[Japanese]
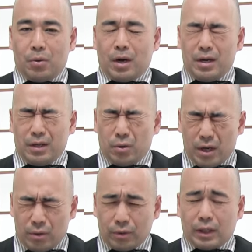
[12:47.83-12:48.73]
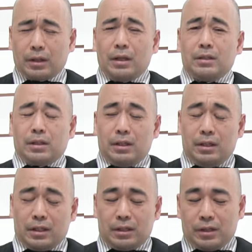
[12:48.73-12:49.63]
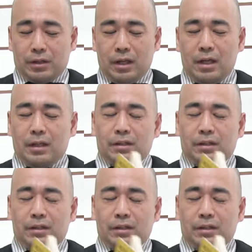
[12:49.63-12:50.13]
他、他の本だったらいや知らずね、